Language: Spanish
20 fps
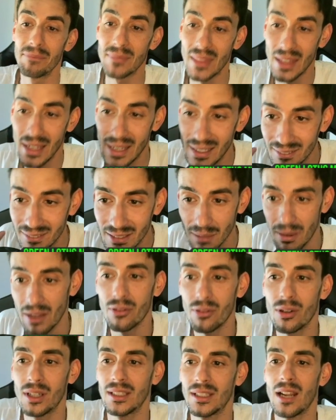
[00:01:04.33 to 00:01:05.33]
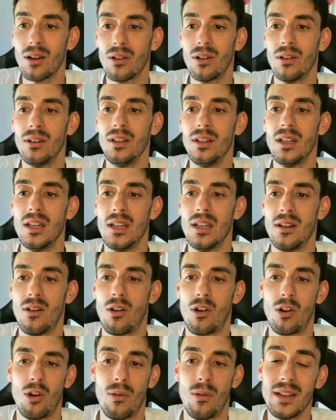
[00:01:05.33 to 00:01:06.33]
este mazo que traigo hoy
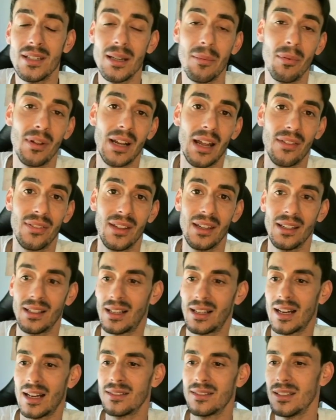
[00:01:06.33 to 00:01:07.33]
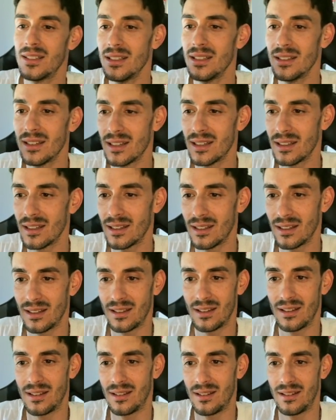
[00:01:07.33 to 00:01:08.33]
os lo vais a poder hacer casi
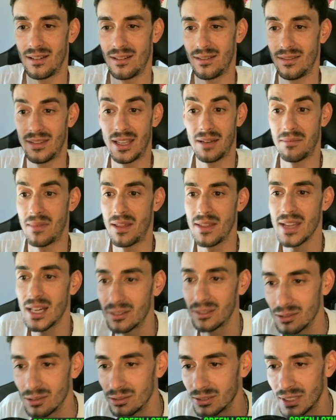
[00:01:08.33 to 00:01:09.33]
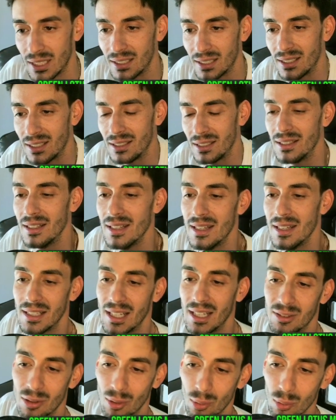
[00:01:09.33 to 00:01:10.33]
eh, de inmediato. O sea, que,
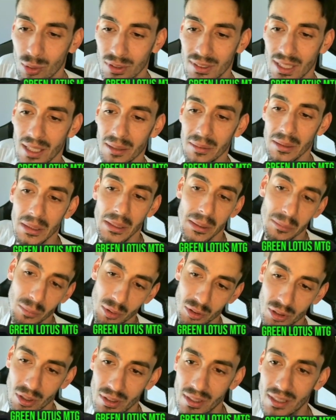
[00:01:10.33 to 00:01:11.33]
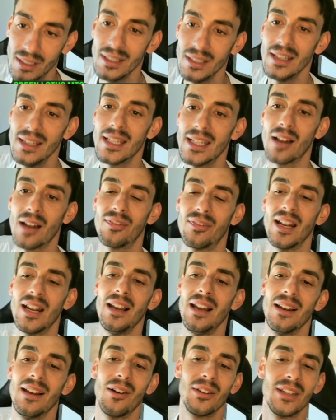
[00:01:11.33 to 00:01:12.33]
si os gusta, pues oye. Y al
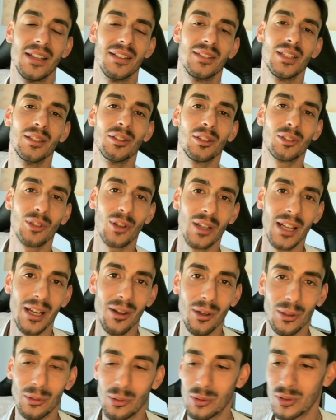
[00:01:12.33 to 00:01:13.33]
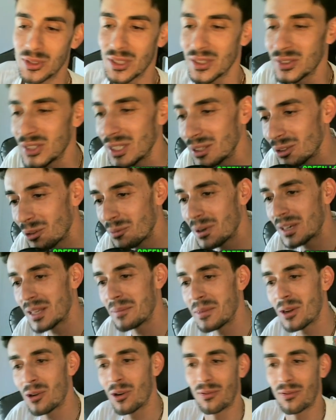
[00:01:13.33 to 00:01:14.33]
final, oye, siendo esto Green Lotus, siendo el verde mi
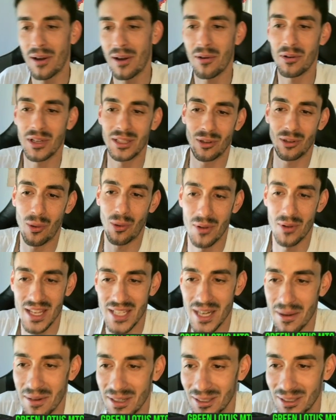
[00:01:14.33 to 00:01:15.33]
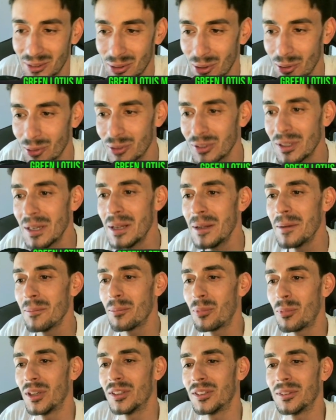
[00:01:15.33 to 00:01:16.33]
color favorito, como ya sabéis todos,
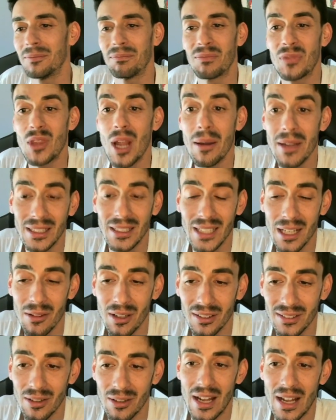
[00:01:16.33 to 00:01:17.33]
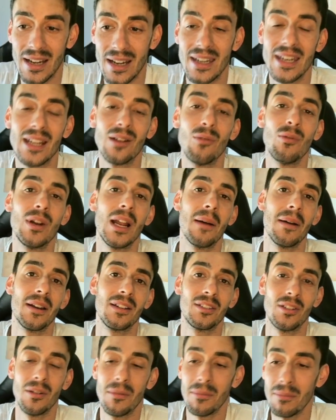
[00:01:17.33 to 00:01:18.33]
pues no había traído hasta ahora ninguna
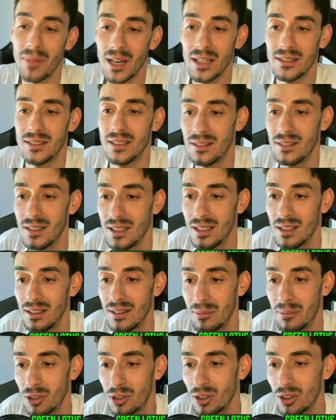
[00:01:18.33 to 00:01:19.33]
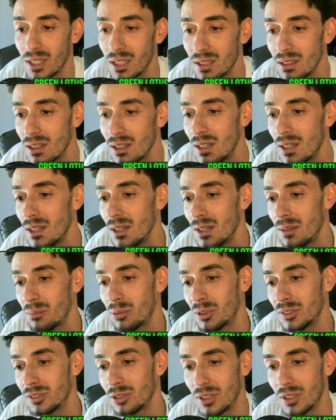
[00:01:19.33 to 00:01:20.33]
versión budget de, de Mono Green.
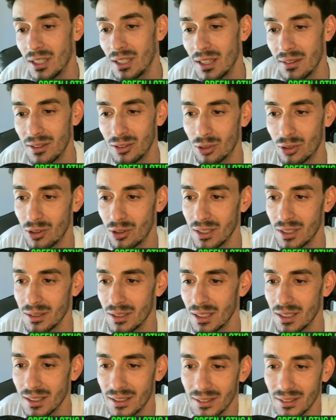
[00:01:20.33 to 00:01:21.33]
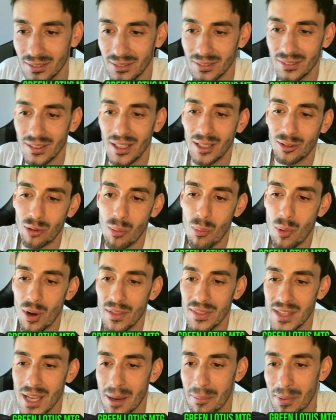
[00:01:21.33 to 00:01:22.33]
Pues oye, he dicho, hoy es, un buen
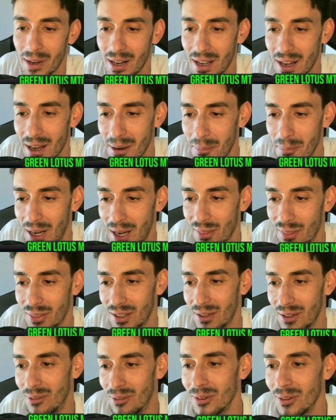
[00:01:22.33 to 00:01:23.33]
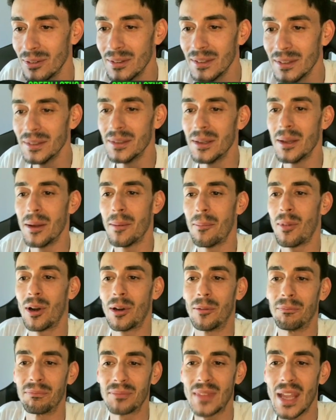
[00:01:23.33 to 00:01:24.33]
día para, para hacerlo, ¿no?
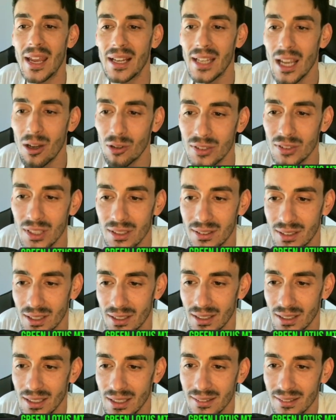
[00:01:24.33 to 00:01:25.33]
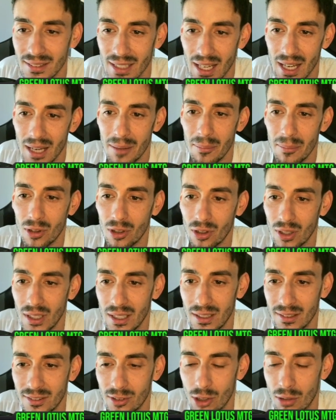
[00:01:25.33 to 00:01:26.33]
Bueno, ¿en qué consiste esta
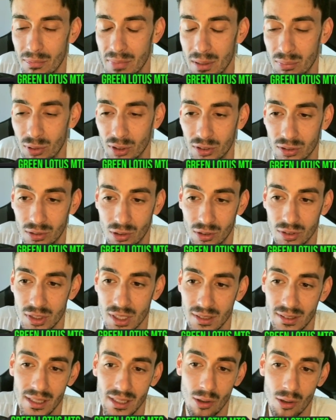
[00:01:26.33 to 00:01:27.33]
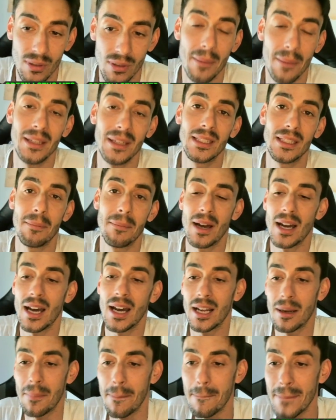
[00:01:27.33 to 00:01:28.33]
Monogreen Stompy? Pues consiste obviamente en
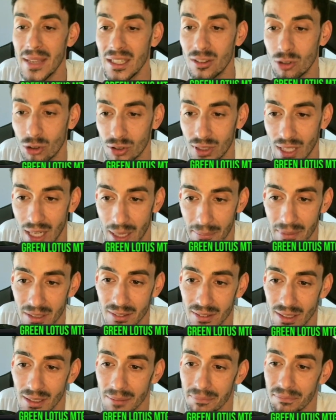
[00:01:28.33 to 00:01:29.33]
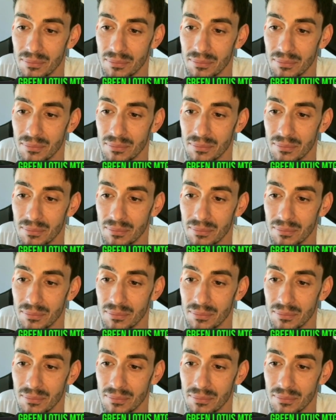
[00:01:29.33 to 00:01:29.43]
bajar bichos a la mesa